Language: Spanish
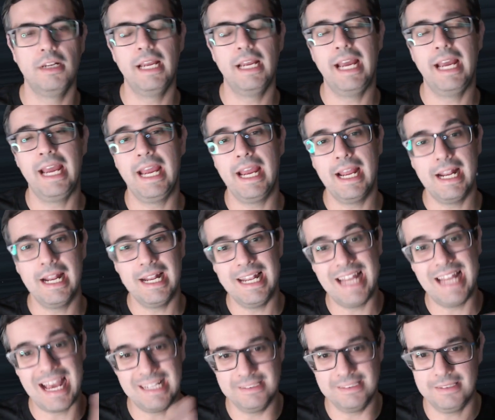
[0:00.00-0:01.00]
eh,
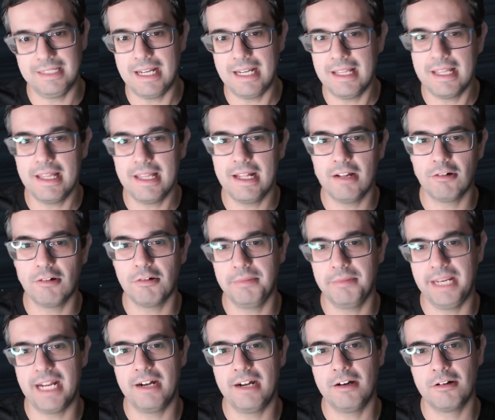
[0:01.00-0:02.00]
la entrada del
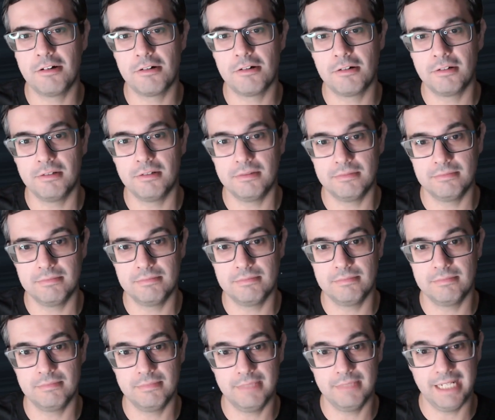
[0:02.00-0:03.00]
gobierno
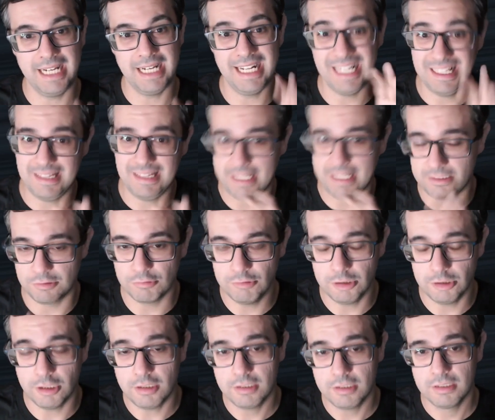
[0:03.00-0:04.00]
en este
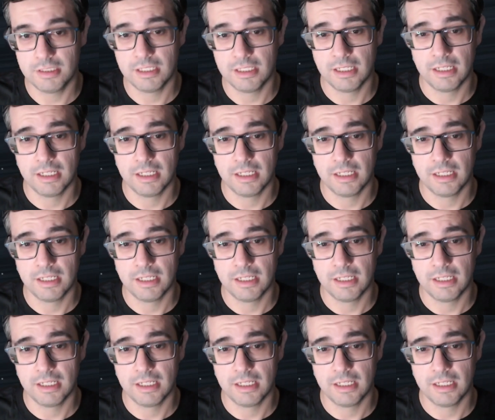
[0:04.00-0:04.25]
asunto